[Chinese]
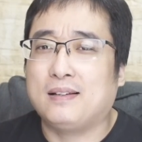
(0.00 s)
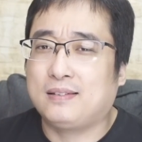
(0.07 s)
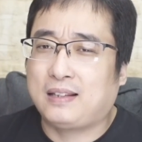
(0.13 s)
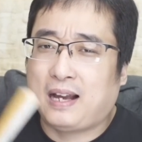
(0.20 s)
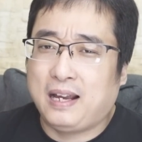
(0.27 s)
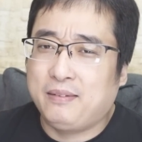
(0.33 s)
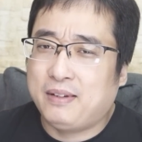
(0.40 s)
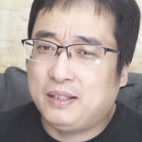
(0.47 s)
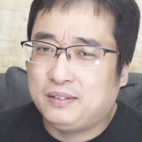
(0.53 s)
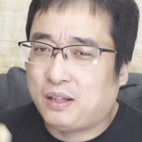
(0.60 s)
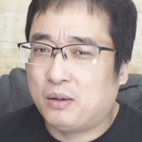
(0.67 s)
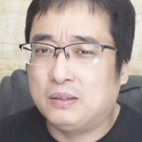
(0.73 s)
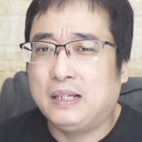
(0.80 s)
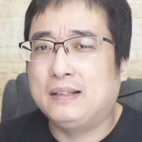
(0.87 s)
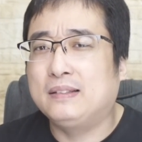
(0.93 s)
台湾
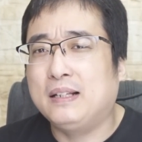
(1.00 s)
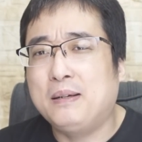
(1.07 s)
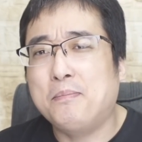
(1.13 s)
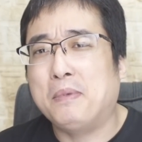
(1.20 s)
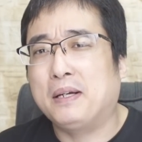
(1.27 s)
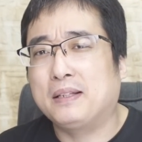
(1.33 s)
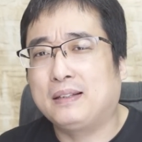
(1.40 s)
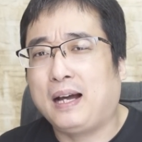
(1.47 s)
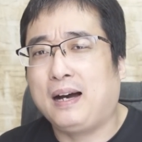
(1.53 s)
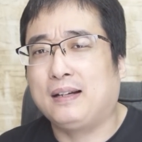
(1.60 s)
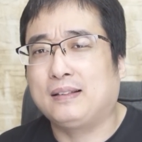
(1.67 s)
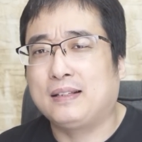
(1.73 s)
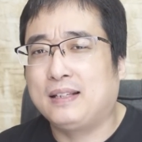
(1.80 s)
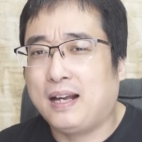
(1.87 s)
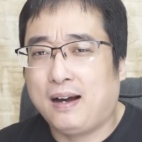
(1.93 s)
岛内那么大
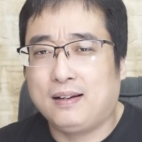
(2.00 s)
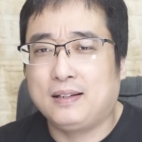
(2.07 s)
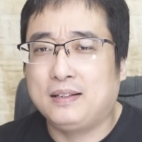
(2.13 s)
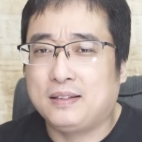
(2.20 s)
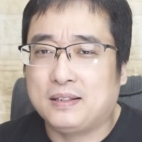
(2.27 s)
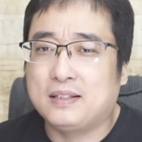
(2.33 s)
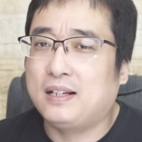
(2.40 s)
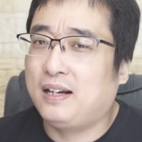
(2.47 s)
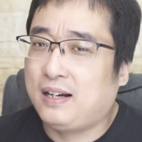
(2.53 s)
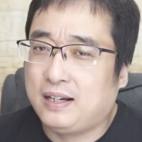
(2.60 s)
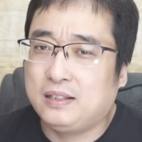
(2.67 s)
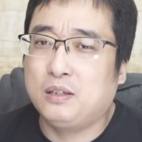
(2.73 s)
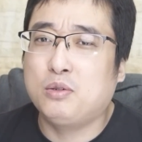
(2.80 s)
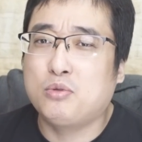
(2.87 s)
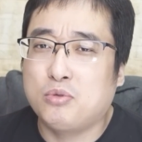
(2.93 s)
的压力底下，还
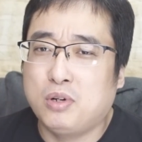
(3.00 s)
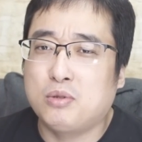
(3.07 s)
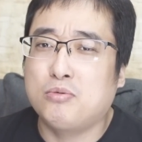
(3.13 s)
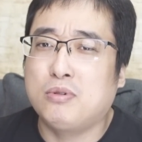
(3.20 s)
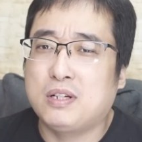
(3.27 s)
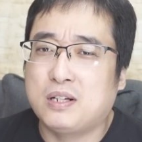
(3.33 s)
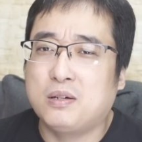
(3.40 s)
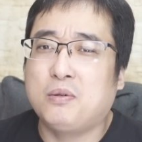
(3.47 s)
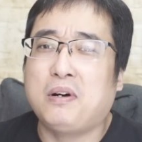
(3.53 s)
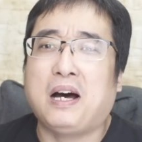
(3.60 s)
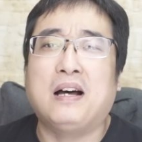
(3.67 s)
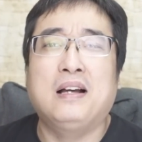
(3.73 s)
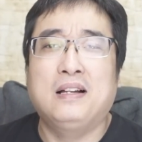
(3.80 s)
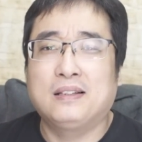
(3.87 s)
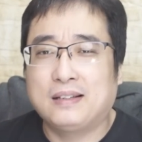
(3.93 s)
能说出实
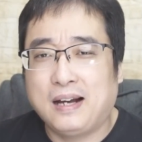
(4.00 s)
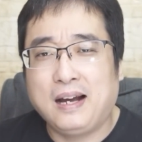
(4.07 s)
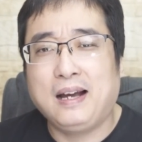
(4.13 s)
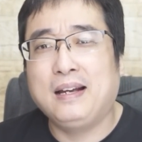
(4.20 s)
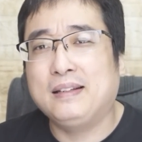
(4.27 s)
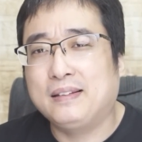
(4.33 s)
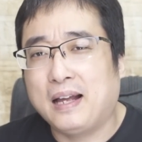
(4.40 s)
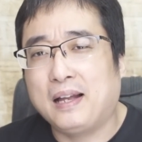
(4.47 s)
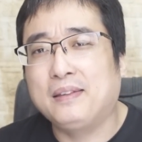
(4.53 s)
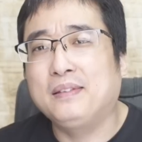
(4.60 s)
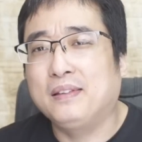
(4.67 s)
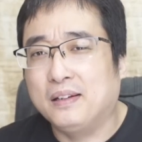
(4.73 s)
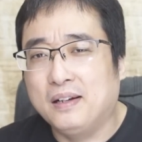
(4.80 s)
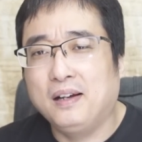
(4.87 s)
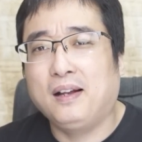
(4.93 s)
话，太
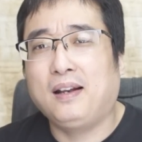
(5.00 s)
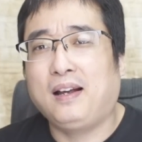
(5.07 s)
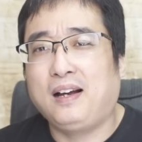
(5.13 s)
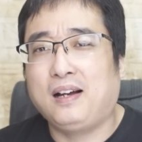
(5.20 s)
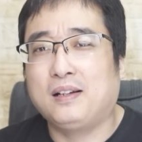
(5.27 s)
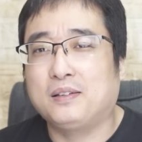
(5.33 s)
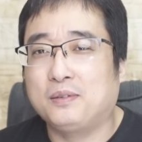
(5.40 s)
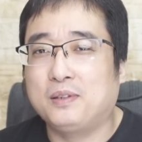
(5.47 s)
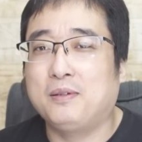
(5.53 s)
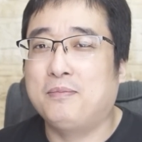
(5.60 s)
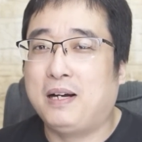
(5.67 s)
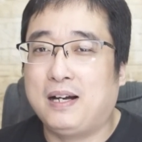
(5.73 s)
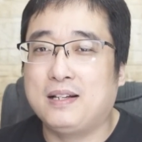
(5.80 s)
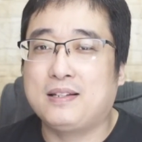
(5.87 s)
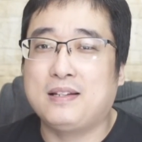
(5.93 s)
难得了，对不对，
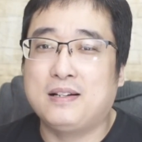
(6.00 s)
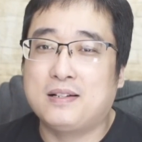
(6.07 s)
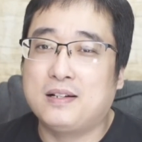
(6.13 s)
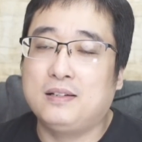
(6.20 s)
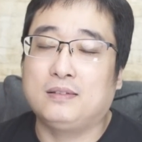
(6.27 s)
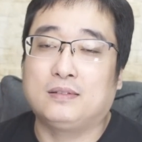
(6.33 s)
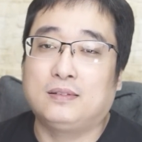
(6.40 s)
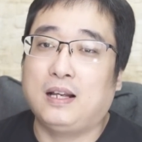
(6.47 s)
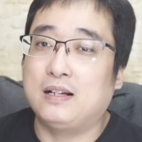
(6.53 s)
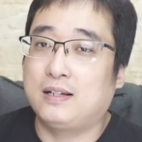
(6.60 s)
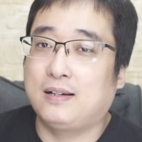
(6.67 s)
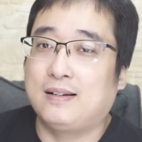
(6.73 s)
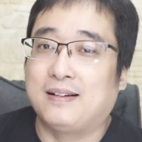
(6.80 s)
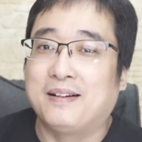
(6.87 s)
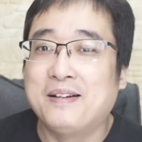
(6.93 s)
马先生？但
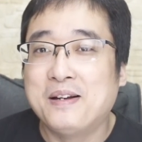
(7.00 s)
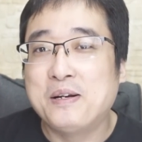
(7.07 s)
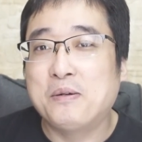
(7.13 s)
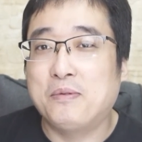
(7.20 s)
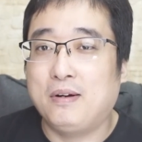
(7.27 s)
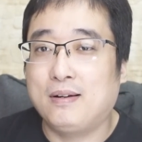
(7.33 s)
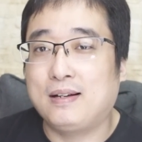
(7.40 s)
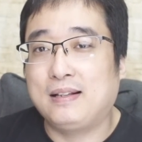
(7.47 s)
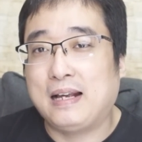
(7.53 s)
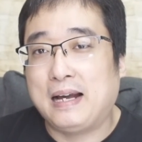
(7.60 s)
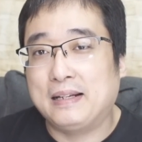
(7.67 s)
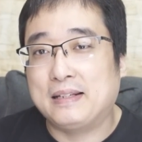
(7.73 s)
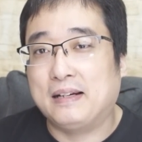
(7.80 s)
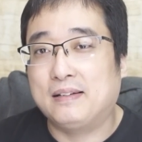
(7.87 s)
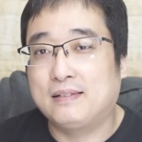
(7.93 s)
是我要跟大
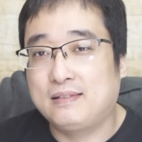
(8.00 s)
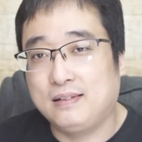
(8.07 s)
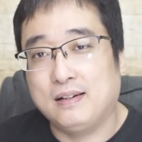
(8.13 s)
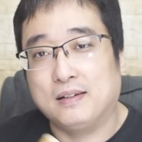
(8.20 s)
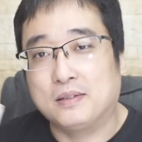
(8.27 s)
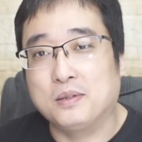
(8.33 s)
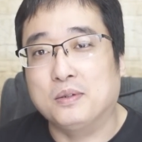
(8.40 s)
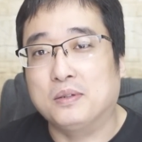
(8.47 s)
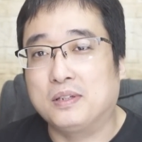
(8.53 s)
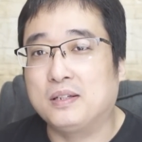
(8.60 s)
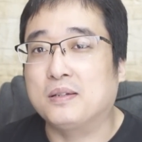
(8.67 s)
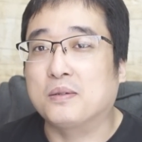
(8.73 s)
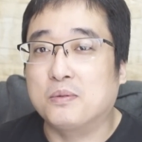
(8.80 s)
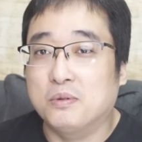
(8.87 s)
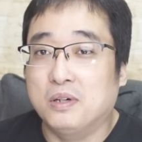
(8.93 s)
家讲，这就
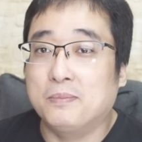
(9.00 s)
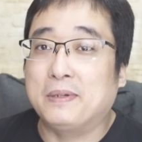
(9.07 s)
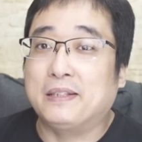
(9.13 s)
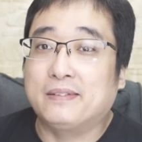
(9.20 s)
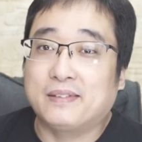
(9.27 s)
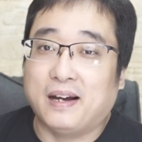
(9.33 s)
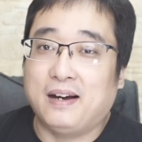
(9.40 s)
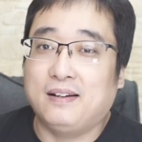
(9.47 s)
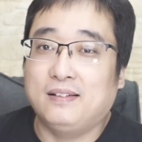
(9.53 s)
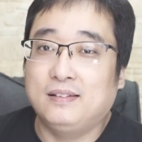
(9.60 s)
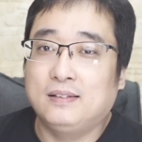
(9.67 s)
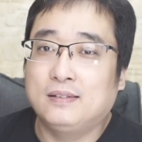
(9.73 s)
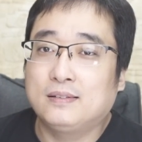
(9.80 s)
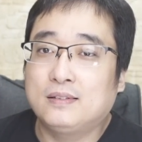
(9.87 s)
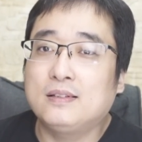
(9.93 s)
是国民党，
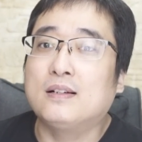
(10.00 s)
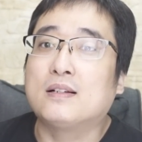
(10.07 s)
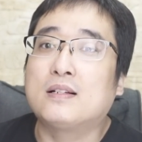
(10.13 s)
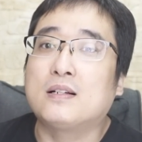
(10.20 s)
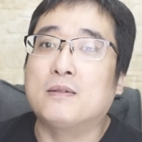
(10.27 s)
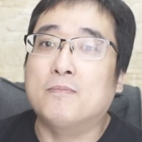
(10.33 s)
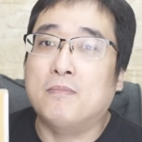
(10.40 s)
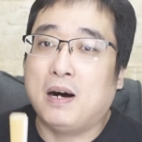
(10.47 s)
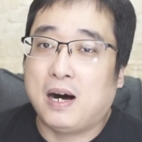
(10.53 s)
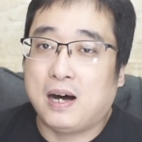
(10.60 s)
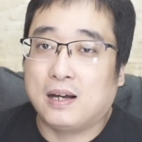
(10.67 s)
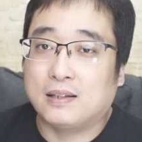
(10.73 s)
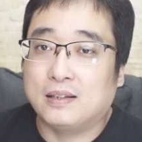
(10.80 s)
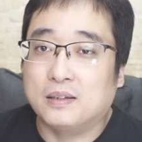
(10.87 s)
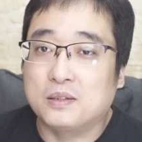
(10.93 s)
这是
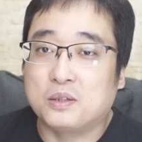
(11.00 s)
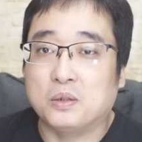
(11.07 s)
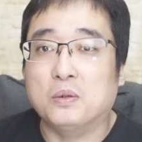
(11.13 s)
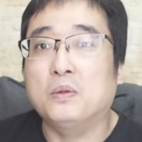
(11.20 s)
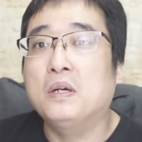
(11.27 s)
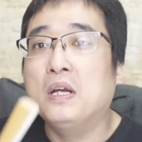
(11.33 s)
马英九，